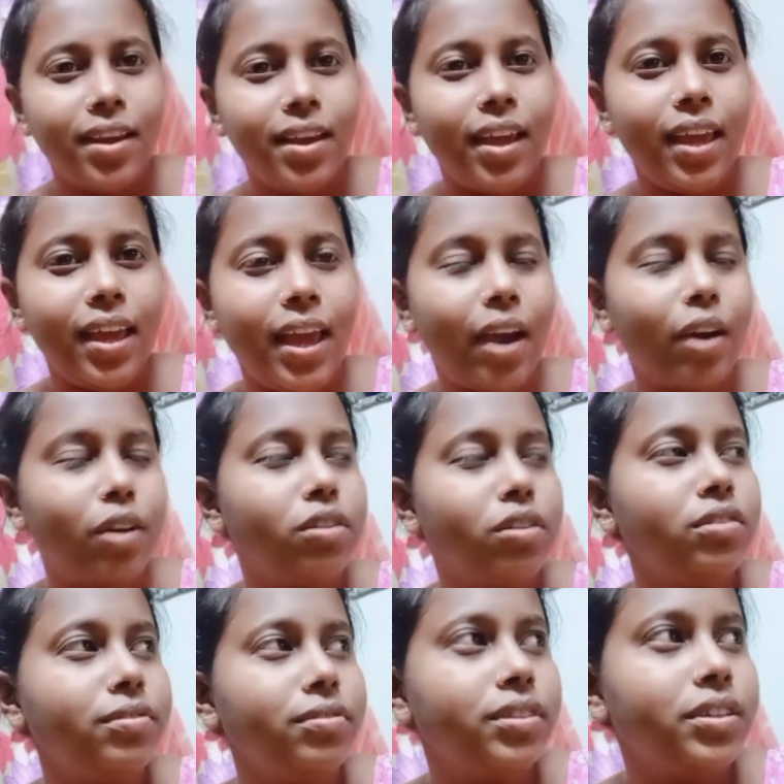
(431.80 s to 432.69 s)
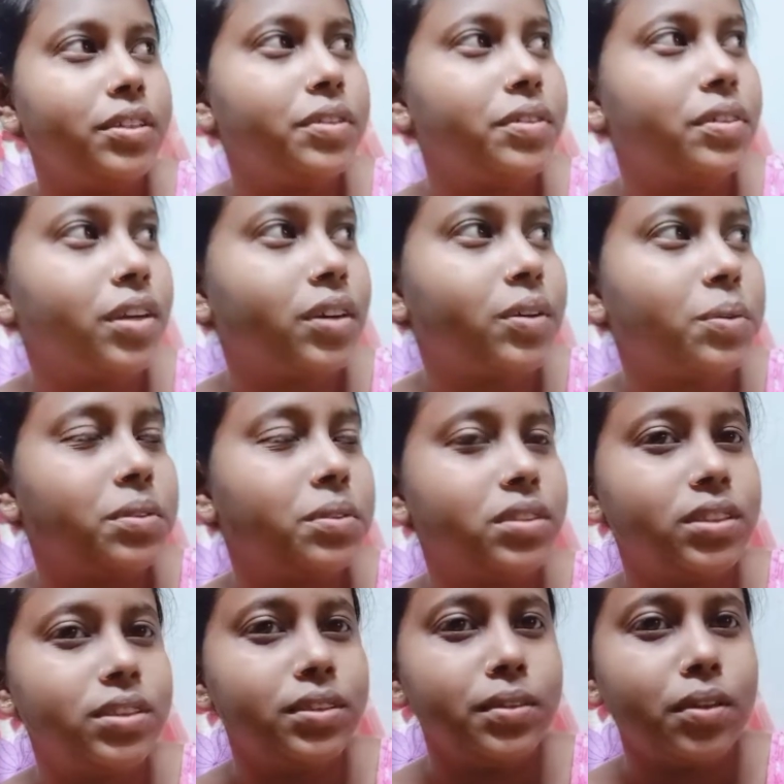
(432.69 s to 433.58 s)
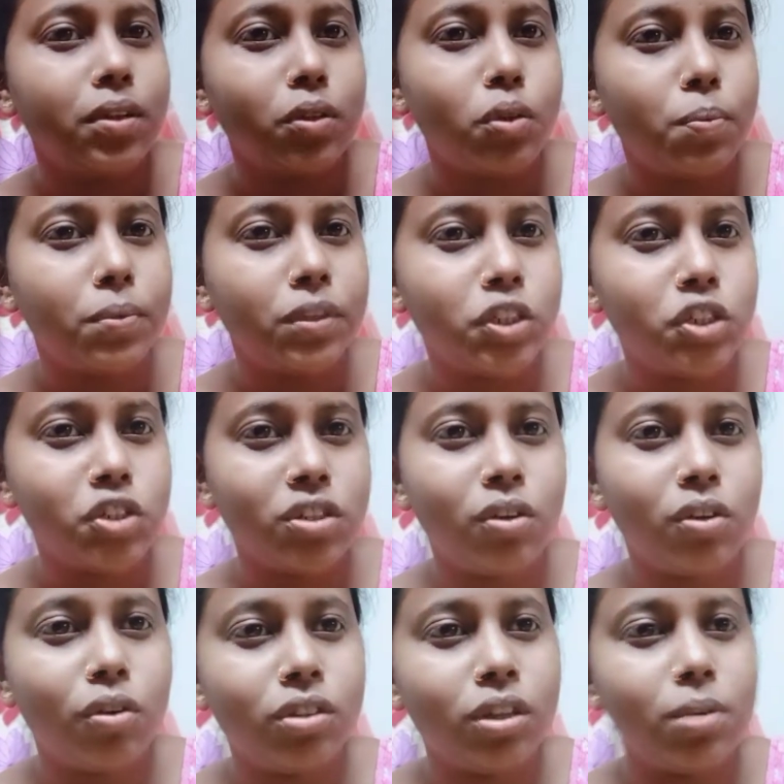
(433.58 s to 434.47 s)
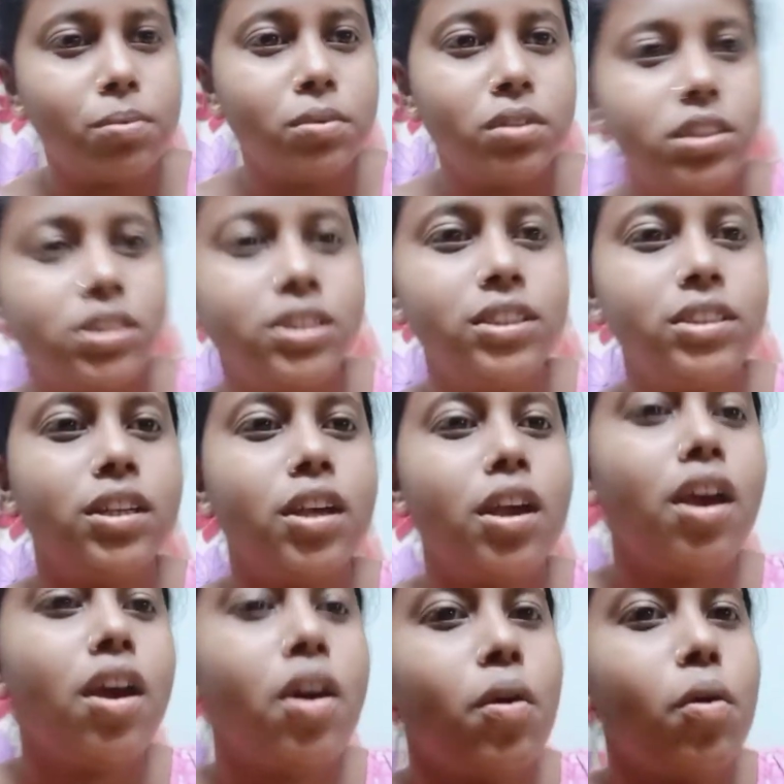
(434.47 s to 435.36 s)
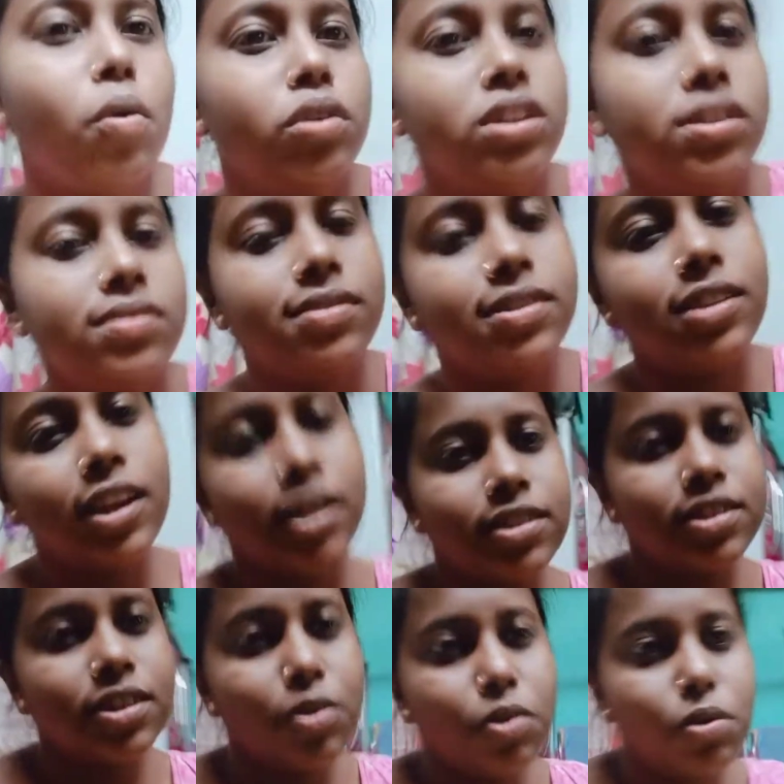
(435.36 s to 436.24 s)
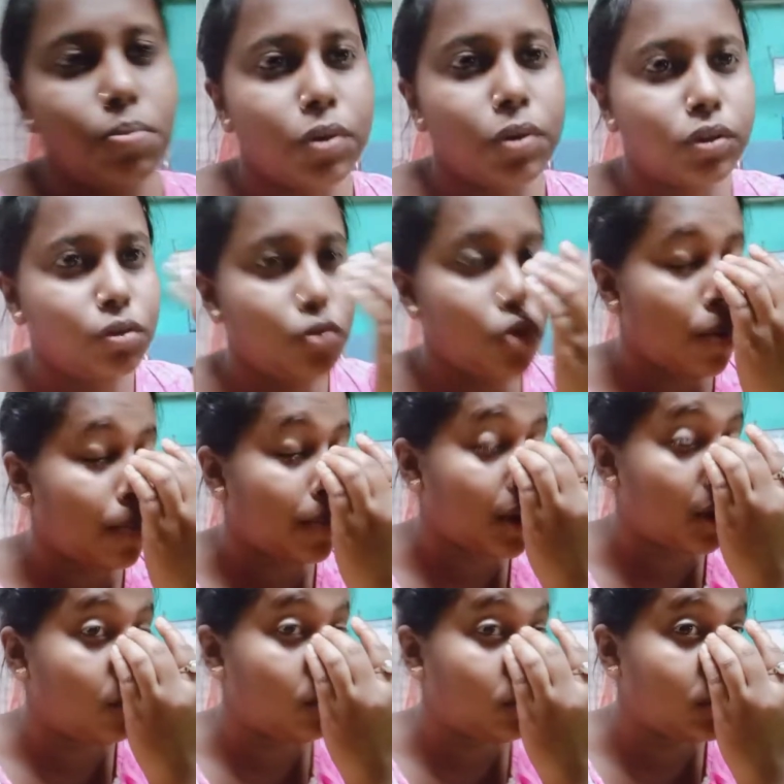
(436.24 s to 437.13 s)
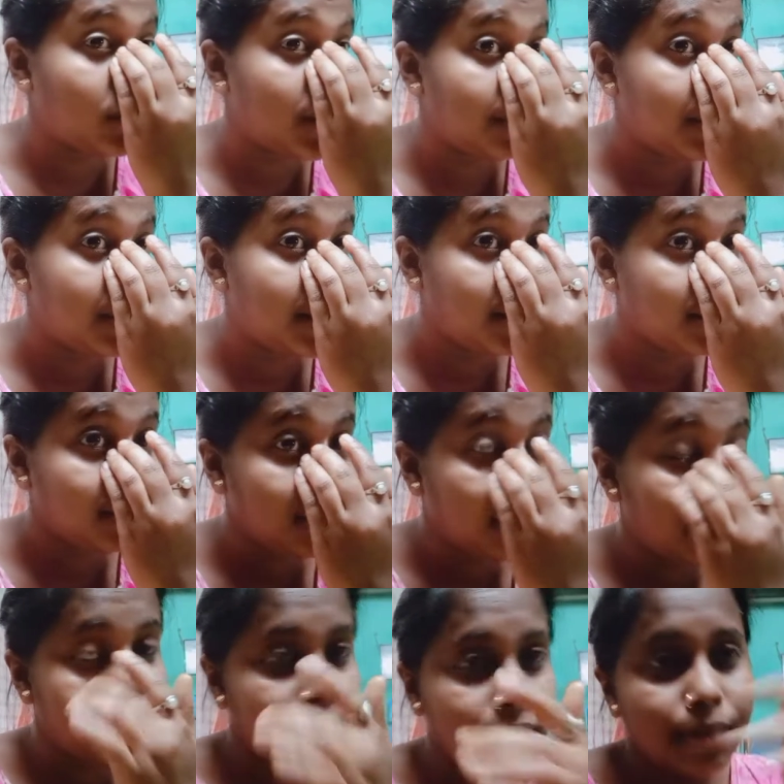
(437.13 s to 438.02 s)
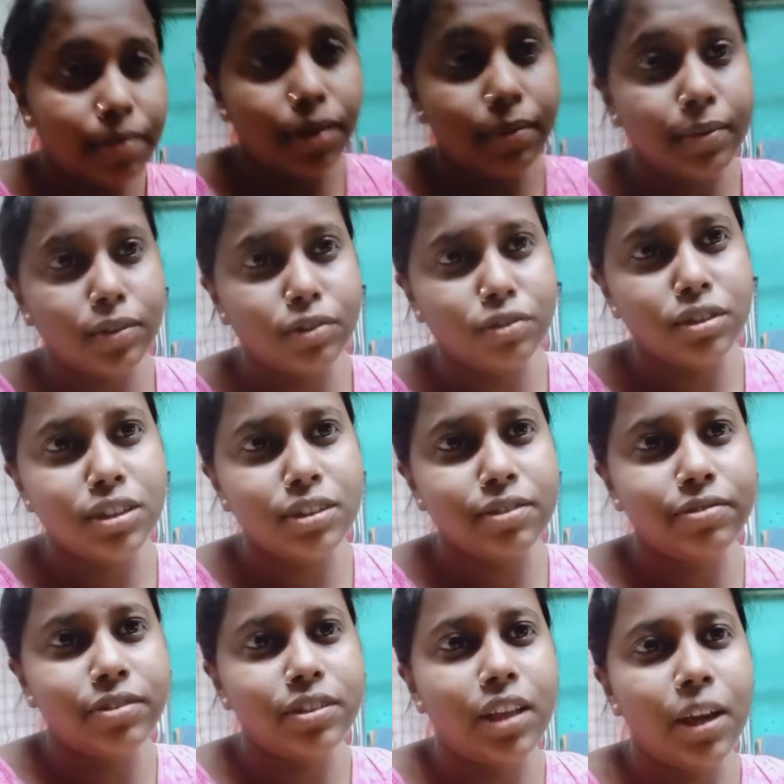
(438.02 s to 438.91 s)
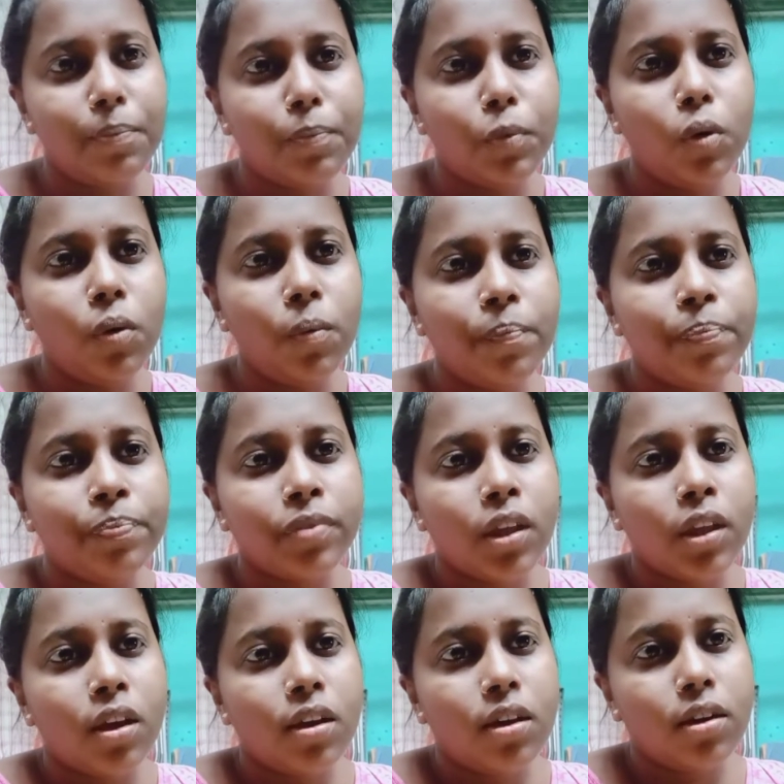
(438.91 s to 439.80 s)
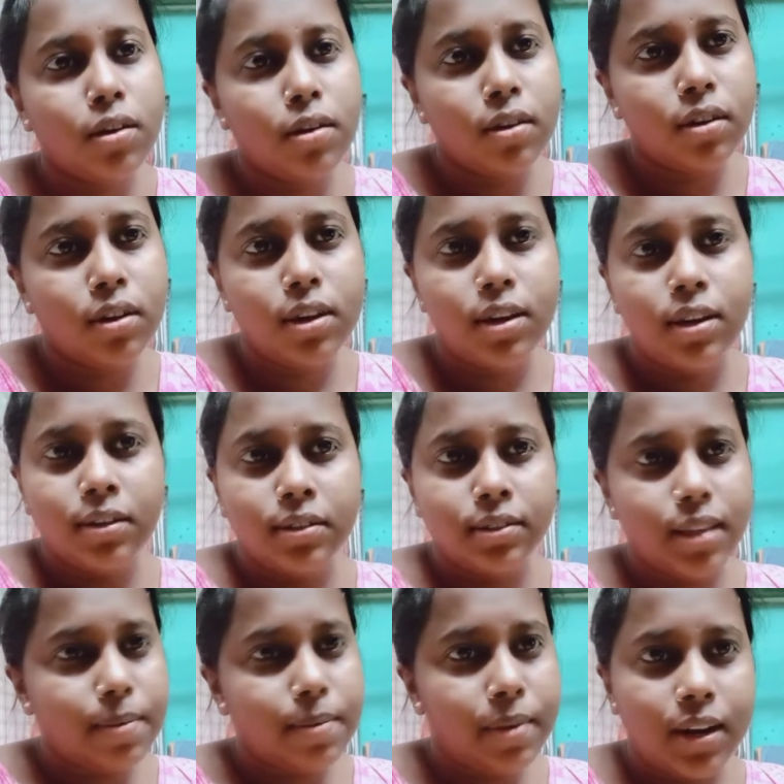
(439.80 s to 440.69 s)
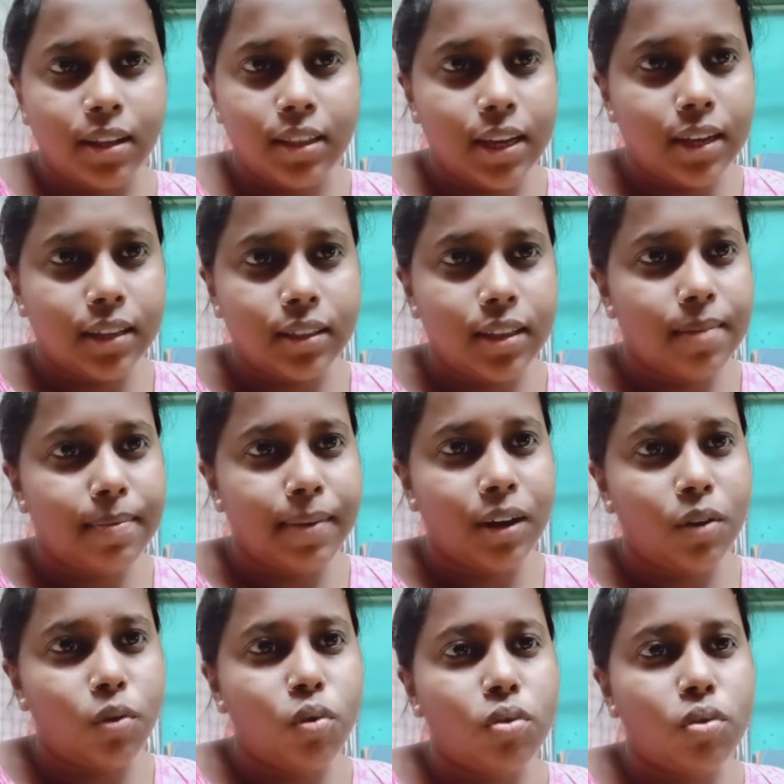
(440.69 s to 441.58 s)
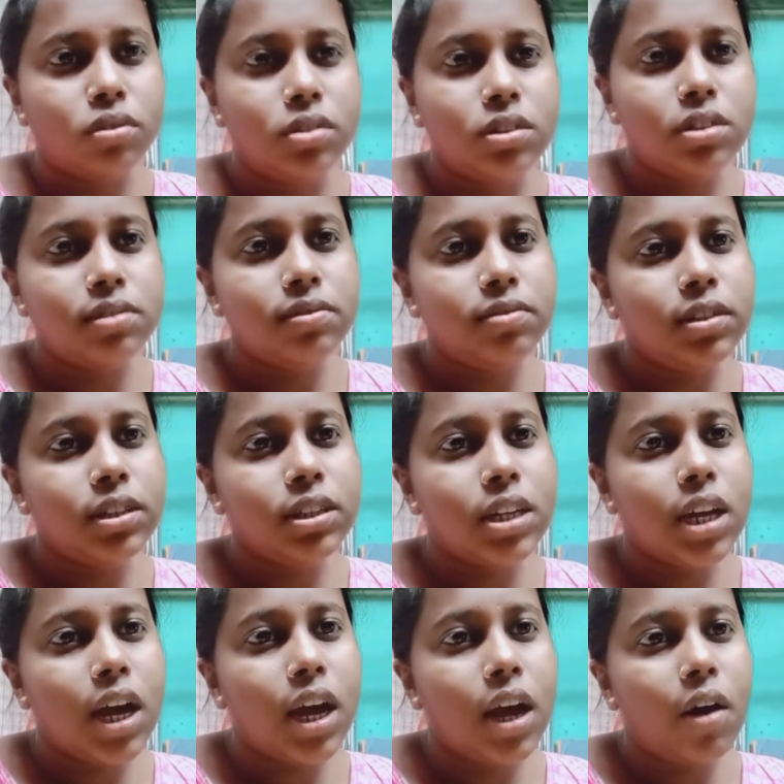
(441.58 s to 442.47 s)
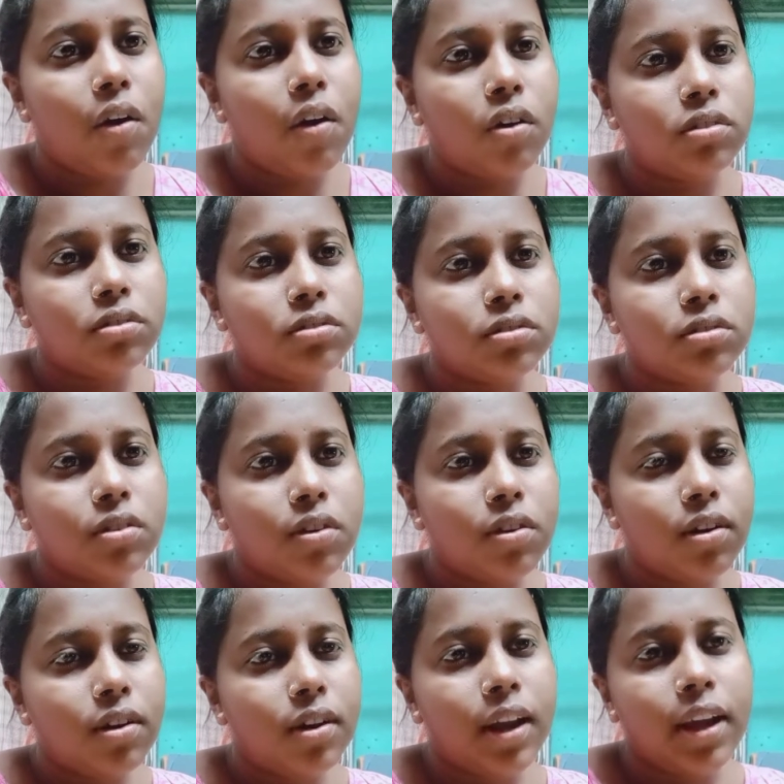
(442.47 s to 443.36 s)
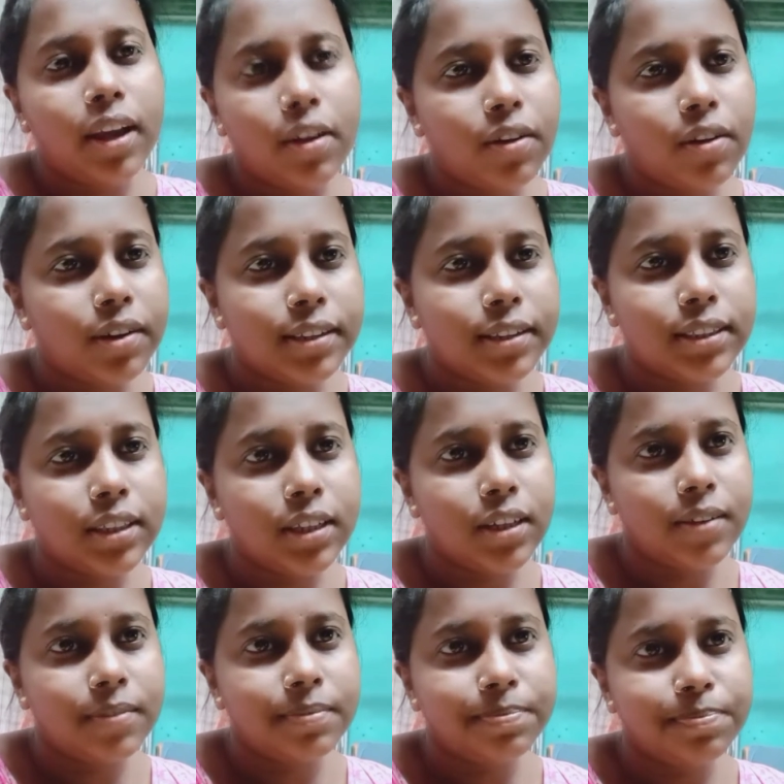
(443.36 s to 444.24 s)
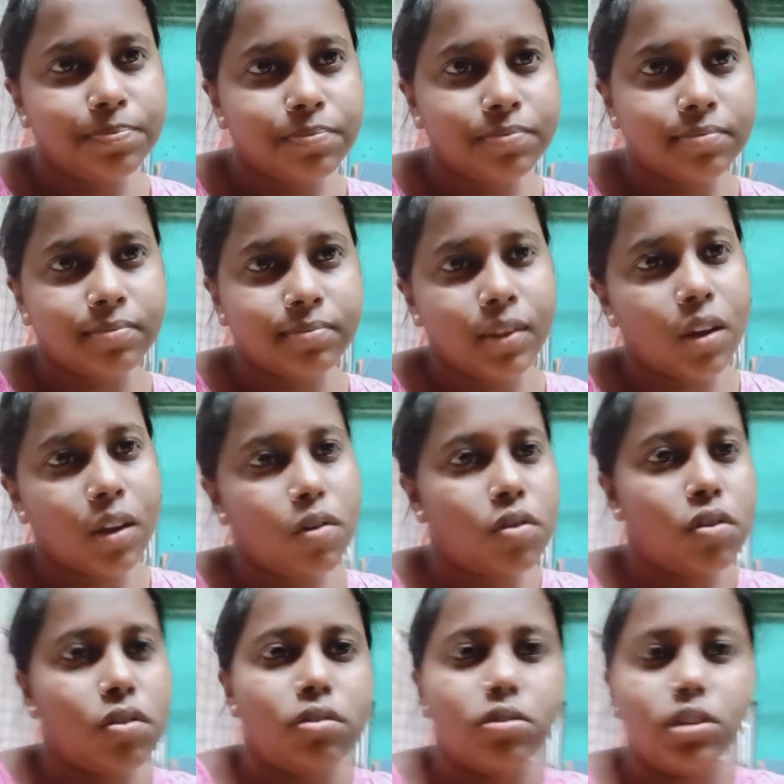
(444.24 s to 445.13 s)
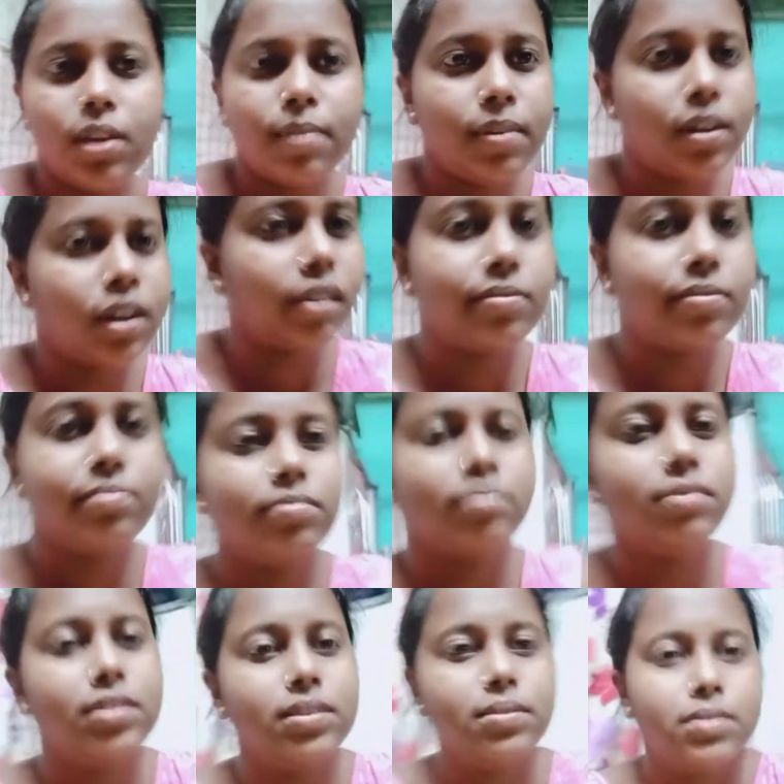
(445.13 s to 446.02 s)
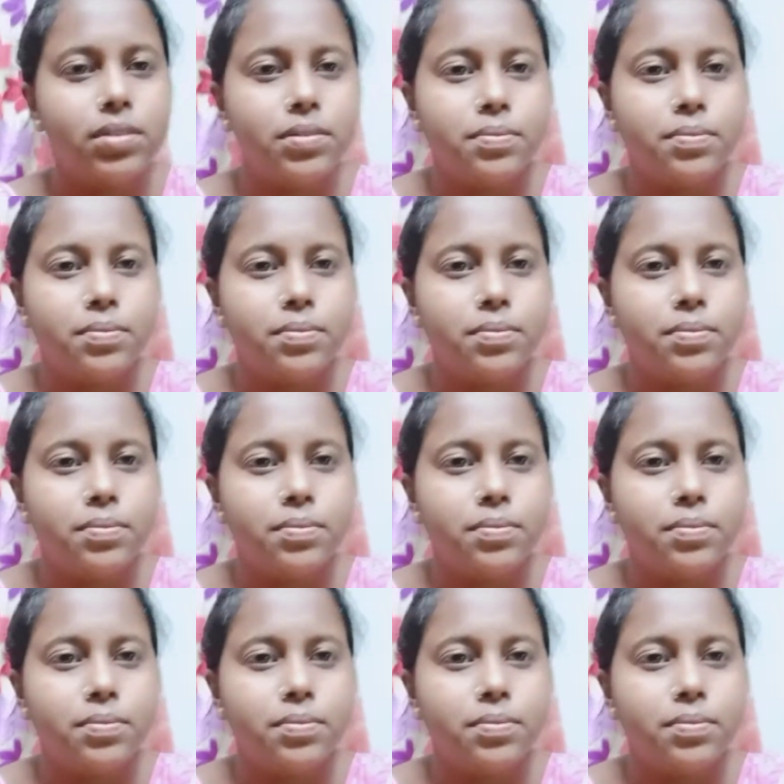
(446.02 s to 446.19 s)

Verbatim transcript: এই এখন ভিডিওটা করছি ওর সাথে কথা বলছি ও টিভি দেখছে ওর মতো আমাকে এখন দেবে না আমি ভাবলাম একটুখানি টিভি দেখবো দেবে না দেখতে মানে টিভিটা অন করলেই হয়েছে ও দেবে না ঠিক